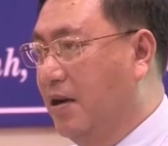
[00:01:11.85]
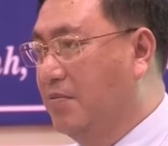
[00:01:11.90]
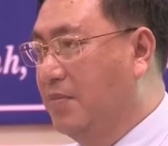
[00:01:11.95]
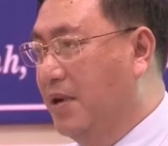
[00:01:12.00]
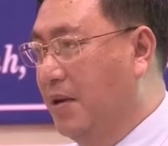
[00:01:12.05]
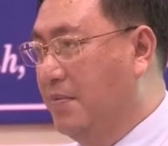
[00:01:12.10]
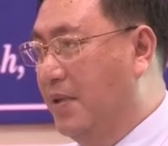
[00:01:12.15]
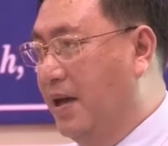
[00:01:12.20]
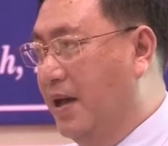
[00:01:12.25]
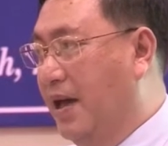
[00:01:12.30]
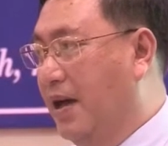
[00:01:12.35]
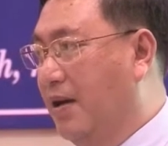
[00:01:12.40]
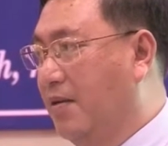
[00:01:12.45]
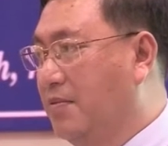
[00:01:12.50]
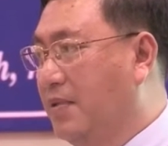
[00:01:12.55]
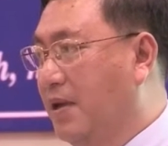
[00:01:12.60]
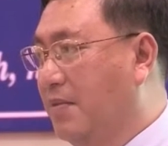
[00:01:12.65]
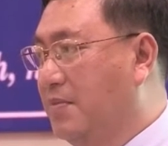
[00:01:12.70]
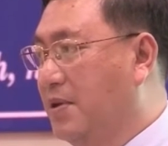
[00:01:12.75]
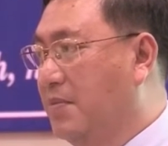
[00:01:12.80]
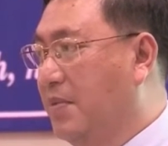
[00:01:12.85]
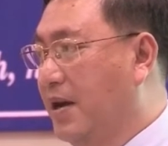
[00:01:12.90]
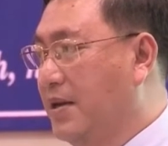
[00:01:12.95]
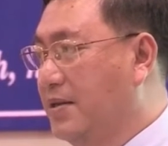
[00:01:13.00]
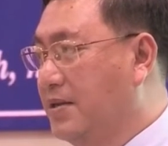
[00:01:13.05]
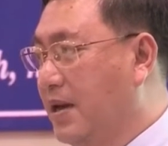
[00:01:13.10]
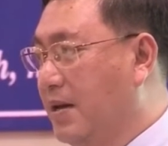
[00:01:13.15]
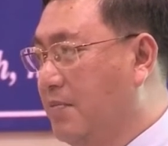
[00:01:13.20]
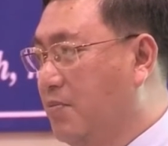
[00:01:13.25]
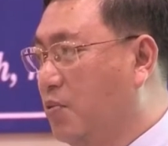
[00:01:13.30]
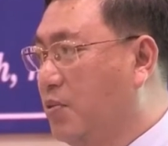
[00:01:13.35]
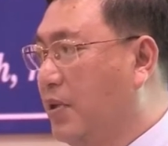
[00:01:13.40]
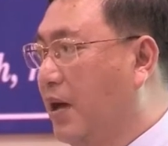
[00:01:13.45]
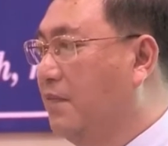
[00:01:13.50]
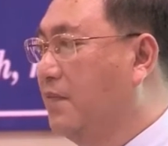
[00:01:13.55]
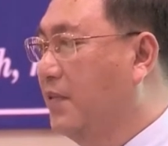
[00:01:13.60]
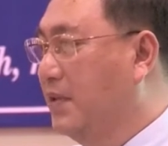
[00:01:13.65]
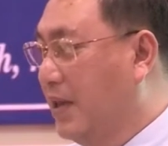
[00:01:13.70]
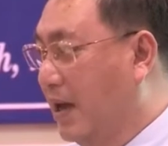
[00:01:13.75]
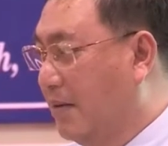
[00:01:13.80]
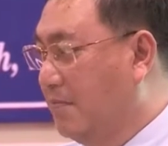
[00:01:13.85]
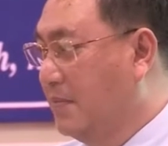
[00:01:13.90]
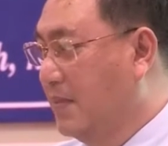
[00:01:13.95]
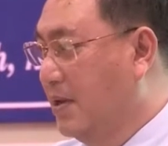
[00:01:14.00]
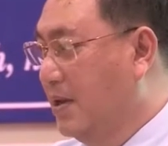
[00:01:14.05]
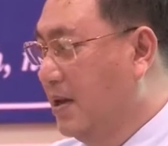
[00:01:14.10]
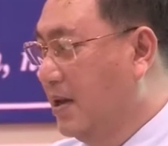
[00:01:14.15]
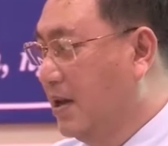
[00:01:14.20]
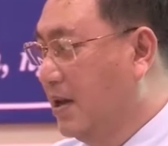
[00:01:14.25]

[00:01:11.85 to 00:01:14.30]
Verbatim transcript: trong năm 2017 sẽ 100%